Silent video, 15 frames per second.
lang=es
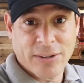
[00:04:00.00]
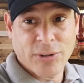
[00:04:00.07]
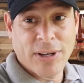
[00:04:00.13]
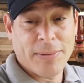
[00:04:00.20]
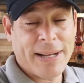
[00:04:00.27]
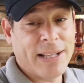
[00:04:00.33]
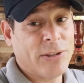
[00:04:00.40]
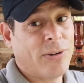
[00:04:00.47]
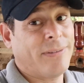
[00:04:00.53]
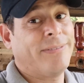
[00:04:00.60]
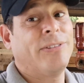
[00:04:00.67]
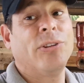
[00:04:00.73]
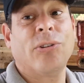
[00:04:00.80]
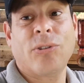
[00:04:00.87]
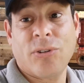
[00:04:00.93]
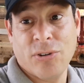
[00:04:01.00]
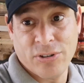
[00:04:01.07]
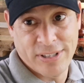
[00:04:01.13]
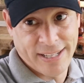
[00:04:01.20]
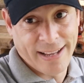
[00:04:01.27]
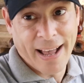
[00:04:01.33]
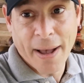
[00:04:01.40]
te estoy hablando, no
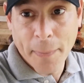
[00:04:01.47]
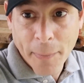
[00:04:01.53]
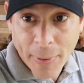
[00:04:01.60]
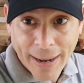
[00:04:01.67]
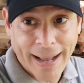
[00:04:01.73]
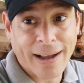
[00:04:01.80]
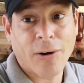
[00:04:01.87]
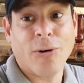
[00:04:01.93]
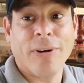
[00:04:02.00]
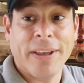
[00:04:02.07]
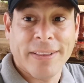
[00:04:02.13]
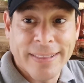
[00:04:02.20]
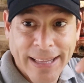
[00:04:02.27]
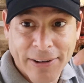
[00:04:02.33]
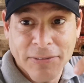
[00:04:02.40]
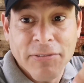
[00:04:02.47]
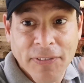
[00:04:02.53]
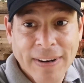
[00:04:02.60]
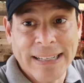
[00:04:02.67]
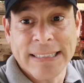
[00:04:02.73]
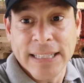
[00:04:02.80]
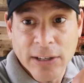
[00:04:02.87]
seas vago, es tan
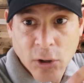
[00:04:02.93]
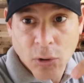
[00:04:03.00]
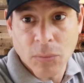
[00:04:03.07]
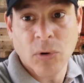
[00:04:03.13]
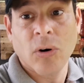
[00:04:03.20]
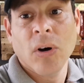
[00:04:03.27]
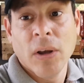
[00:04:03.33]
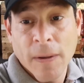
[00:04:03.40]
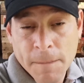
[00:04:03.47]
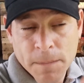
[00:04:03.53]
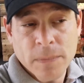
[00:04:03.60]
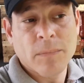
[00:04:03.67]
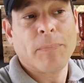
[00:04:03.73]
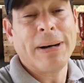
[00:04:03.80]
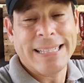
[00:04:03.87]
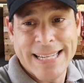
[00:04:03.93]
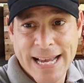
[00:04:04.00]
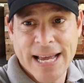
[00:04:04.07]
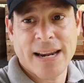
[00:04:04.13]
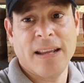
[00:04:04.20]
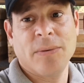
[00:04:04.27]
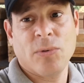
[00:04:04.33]
fácil como
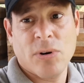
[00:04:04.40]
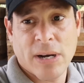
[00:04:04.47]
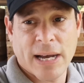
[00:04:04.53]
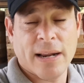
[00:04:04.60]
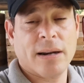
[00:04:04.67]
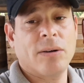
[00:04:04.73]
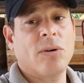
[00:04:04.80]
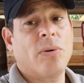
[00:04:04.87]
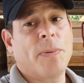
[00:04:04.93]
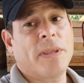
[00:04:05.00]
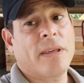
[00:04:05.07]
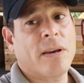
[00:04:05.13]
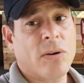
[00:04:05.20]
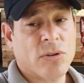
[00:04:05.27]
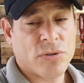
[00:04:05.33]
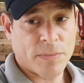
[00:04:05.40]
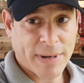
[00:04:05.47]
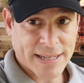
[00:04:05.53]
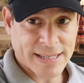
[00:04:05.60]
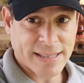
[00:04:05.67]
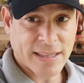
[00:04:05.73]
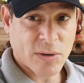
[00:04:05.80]
pasar y buscar los videos
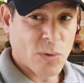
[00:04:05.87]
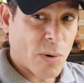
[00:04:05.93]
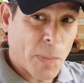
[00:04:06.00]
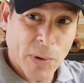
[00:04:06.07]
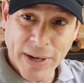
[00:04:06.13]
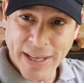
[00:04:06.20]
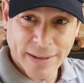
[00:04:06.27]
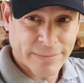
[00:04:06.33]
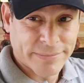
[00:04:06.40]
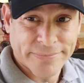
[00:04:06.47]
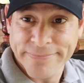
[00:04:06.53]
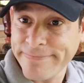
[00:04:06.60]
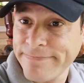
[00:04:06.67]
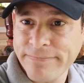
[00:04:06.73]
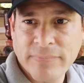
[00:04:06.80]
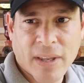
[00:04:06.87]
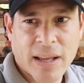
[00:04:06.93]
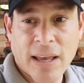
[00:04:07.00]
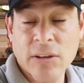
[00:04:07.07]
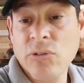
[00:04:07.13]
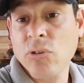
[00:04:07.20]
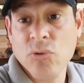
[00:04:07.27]
más antiguos porque
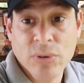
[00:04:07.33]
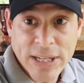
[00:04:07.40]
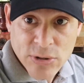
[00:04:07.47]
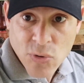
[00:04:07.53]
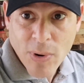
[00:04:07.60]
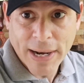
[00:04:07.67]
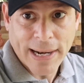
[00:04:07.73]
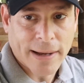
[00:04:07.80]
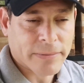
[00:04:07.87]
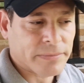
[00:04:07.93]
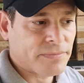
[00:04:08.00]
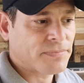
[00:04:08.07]
esto es una escuela.